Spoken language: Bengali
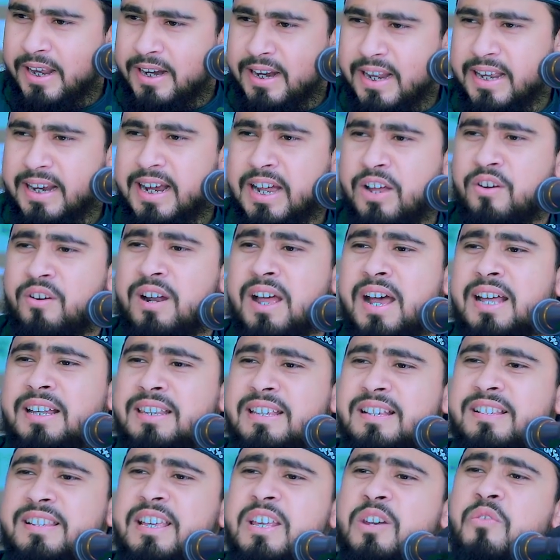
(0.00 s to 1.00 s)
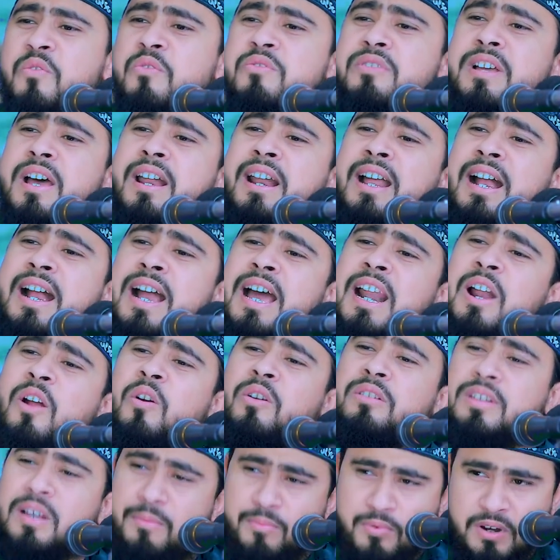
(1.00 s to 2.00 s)
নাই কারণ হাদিসের রোজা রাখার
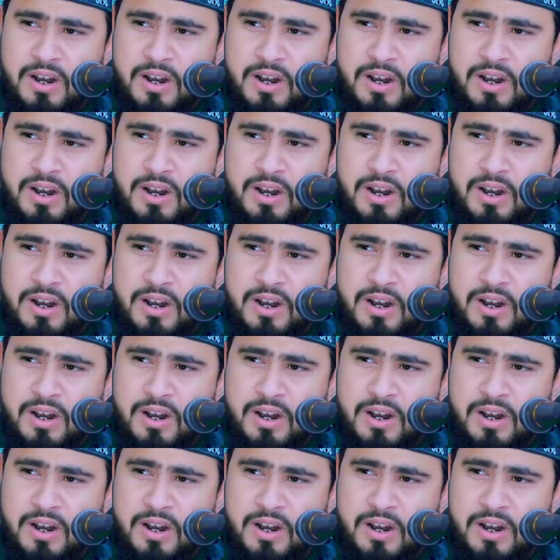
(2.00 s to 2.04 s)
কথা